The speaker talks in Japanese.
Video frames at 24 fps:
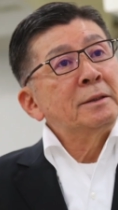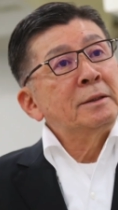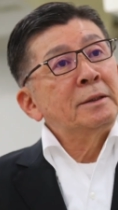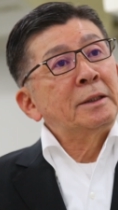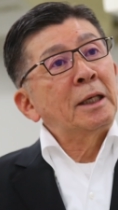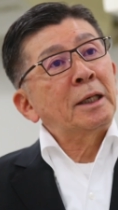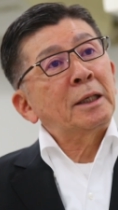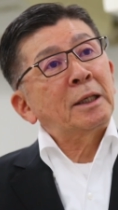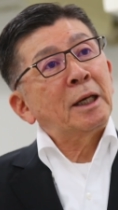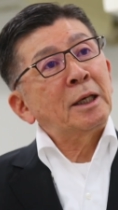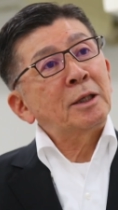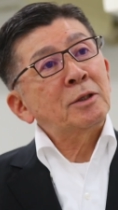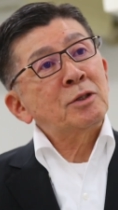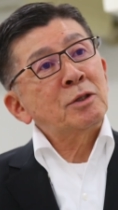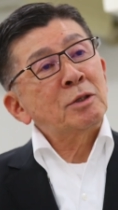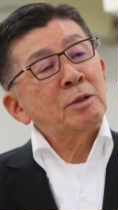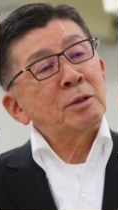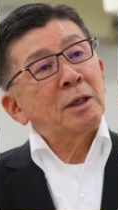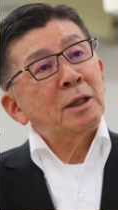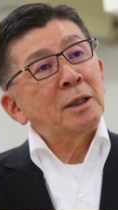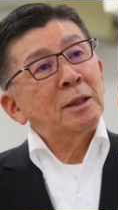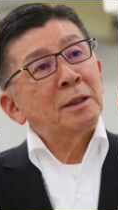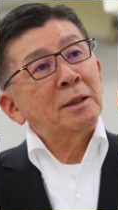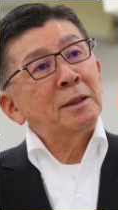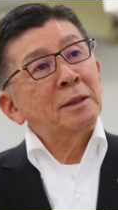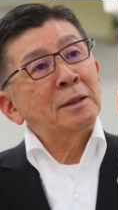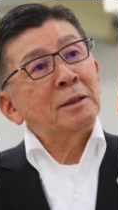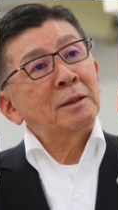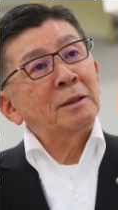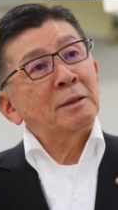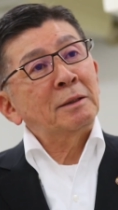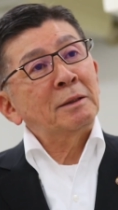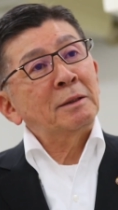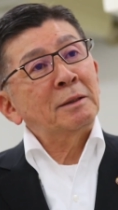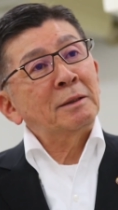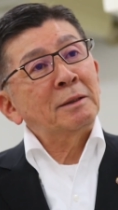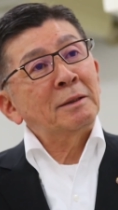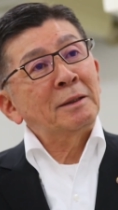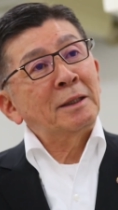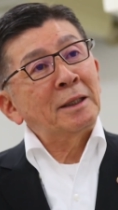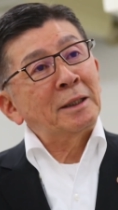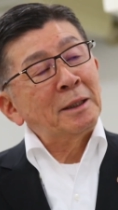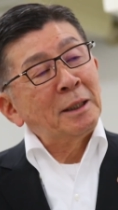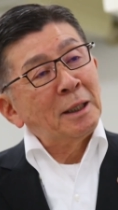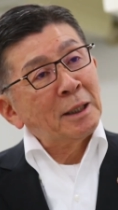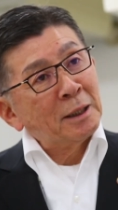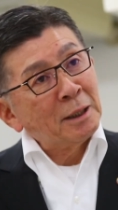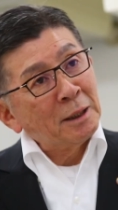電解水は
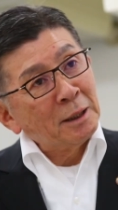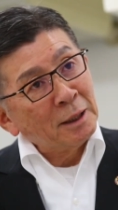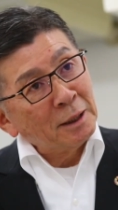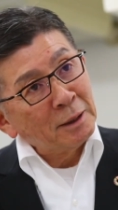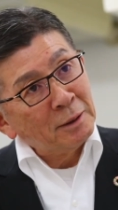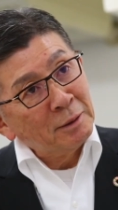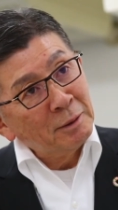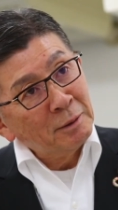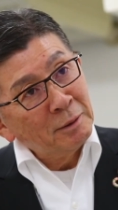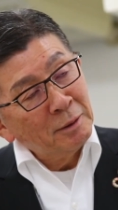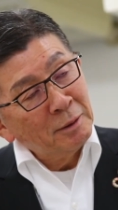できないかな